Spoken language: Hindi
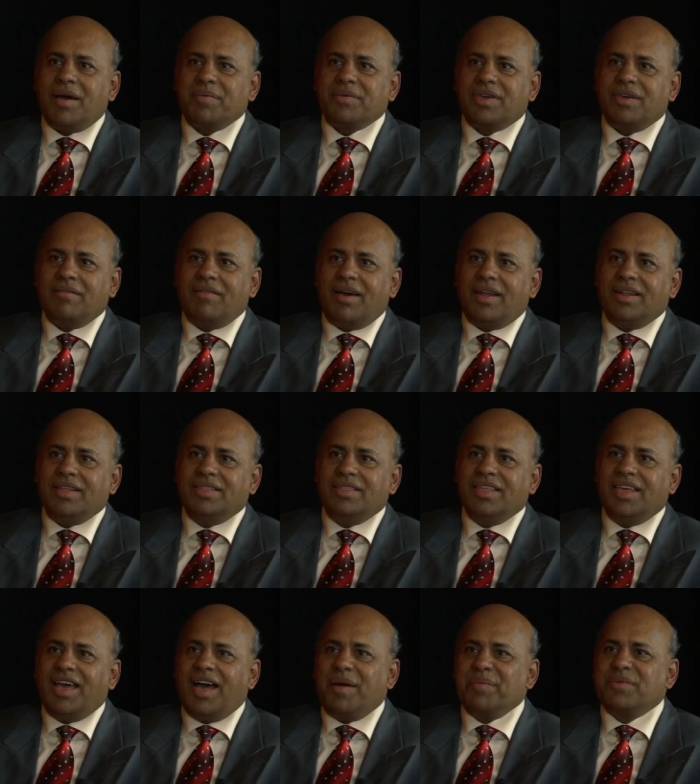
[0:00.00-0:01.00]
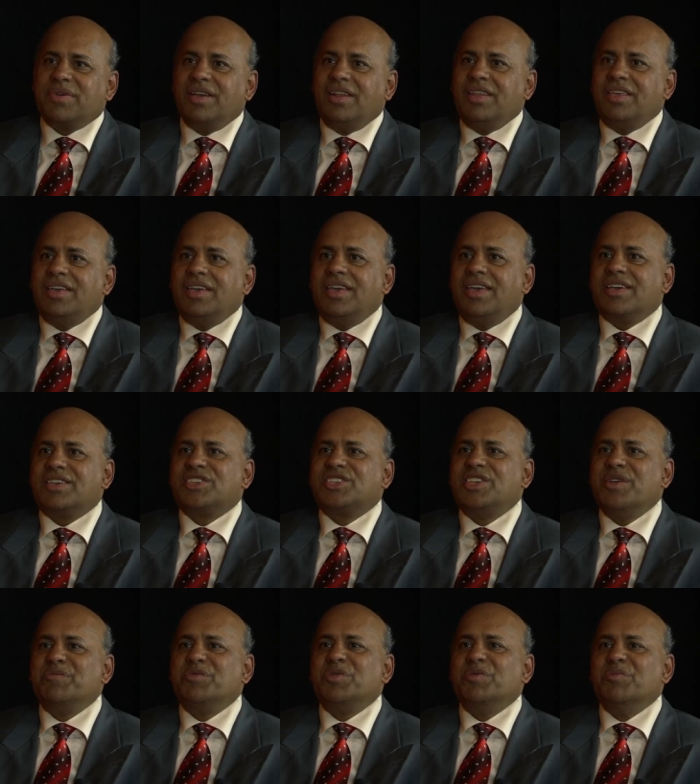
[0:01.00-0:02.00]
आपके वालिद ने आपके लिए एक
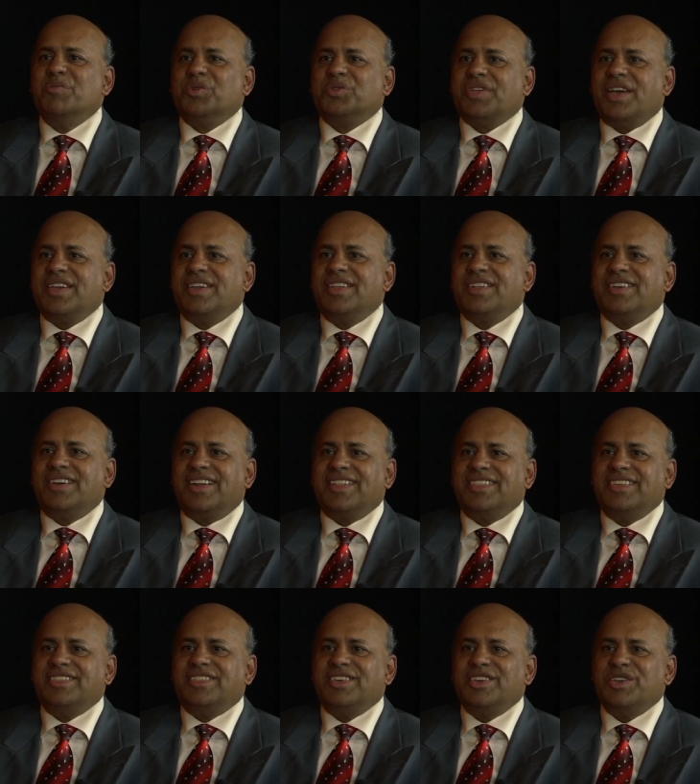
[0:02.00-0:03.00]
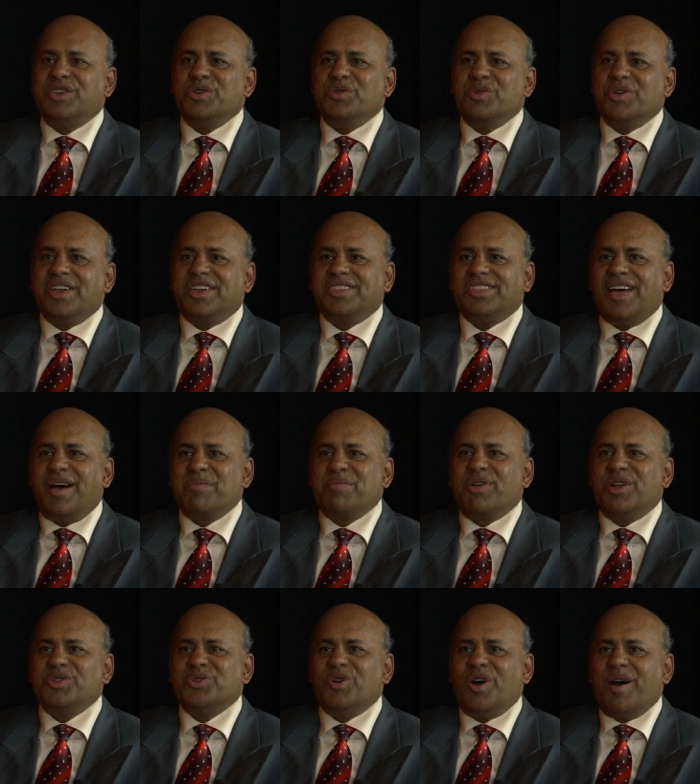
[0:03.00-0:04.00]
सिमत भी मुतन कर दी थी क्योंकि किताब
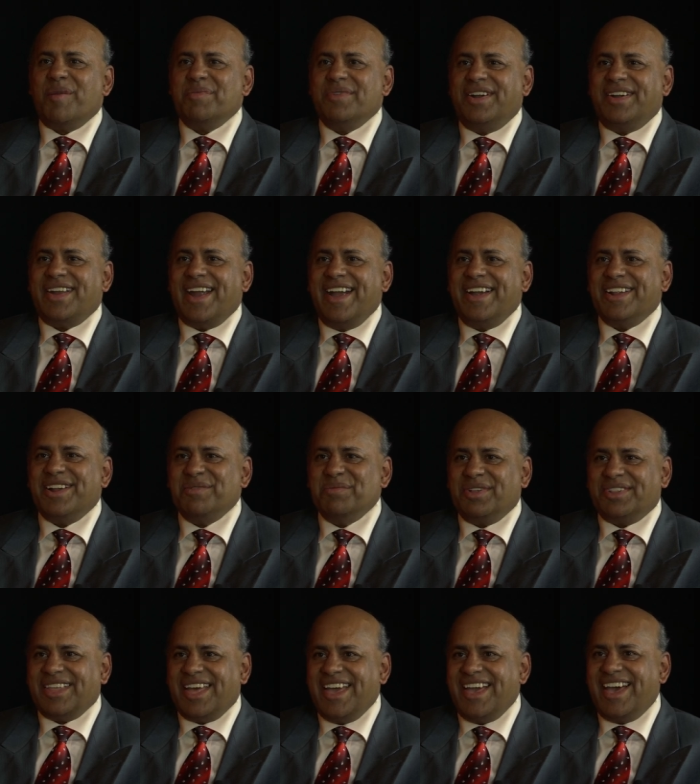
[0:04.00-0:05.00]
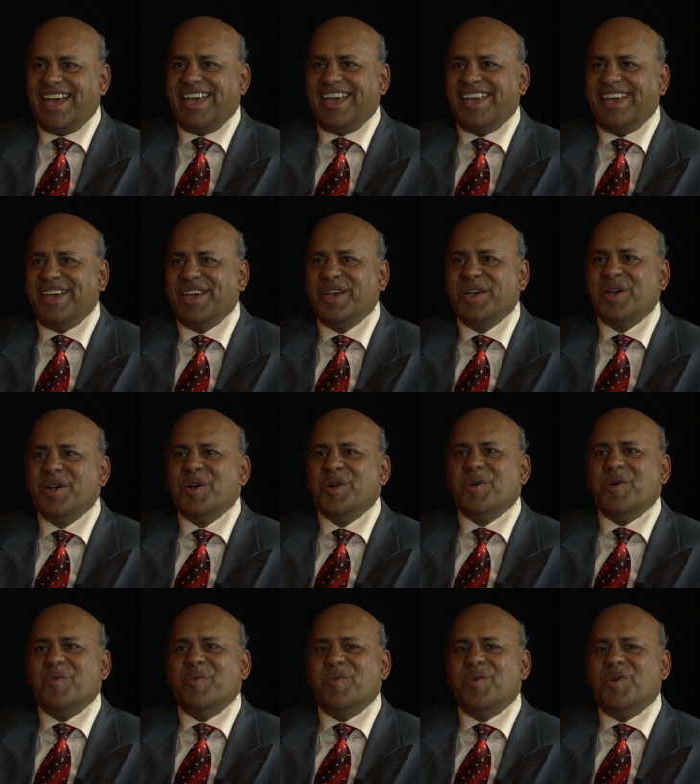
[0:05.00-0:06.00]
का जो आपने टाइटल बताया है
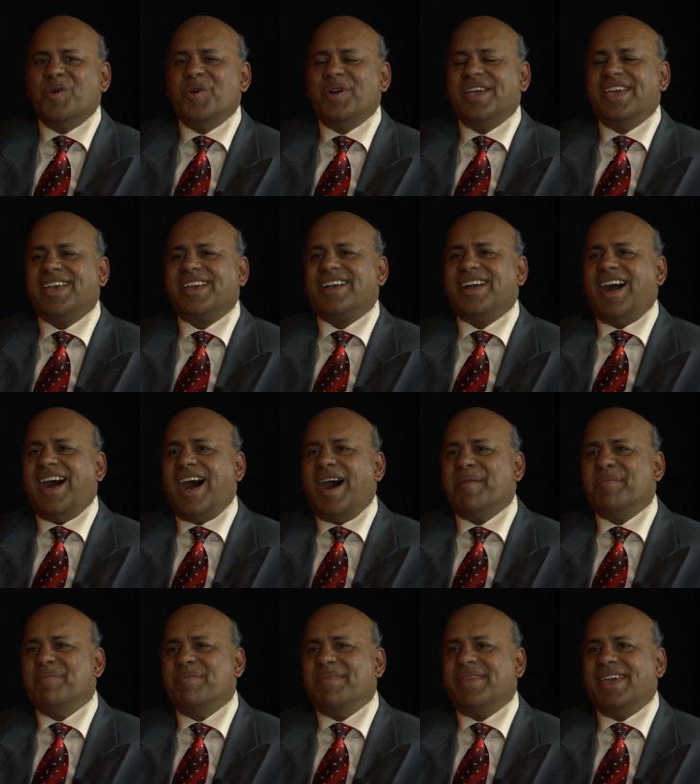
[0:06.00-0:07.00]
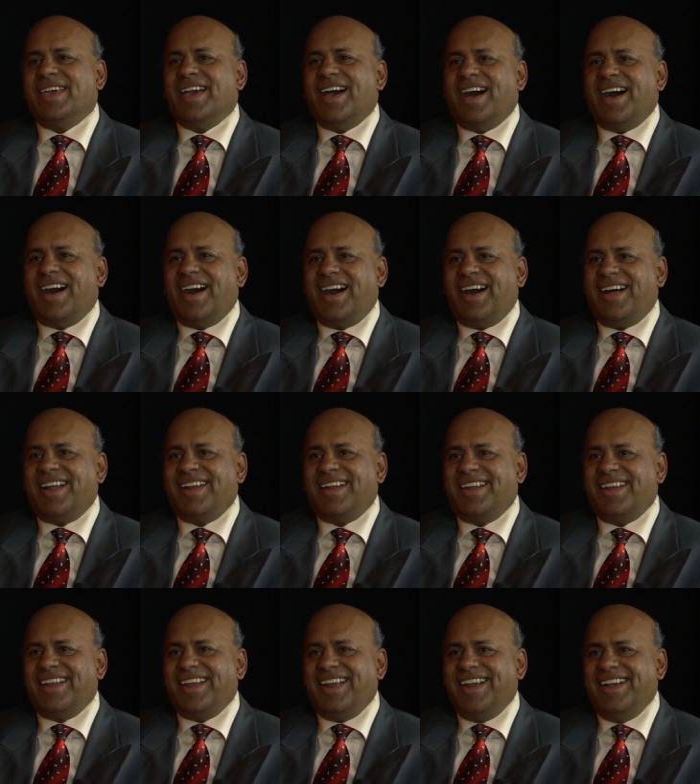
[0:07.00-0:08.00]
वो एक आप में
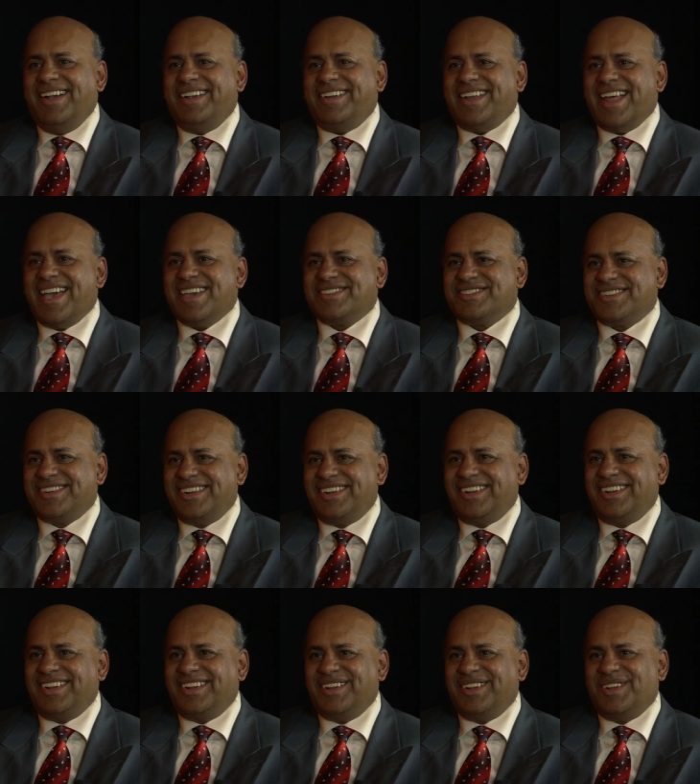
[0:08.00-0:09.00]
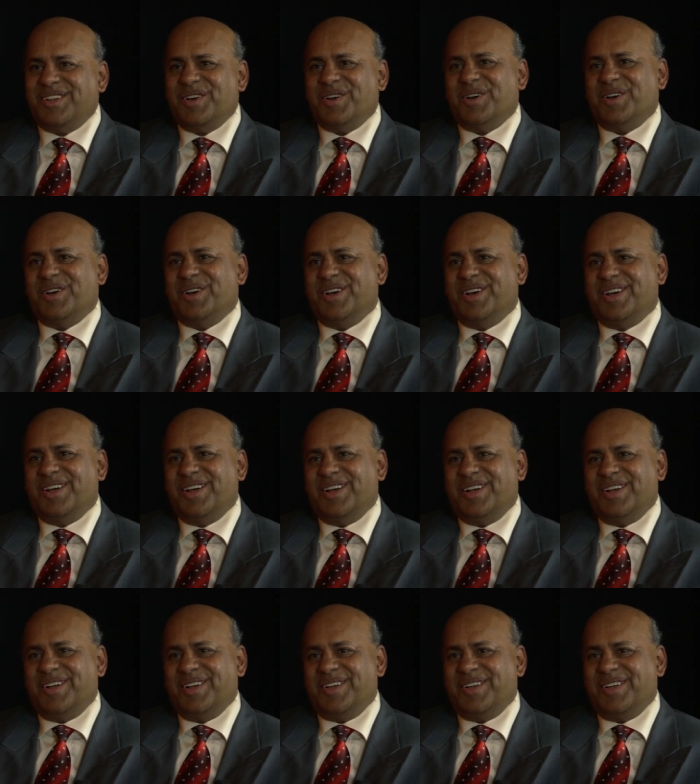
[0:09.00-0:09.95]
अनइंटेंशनल uh, वे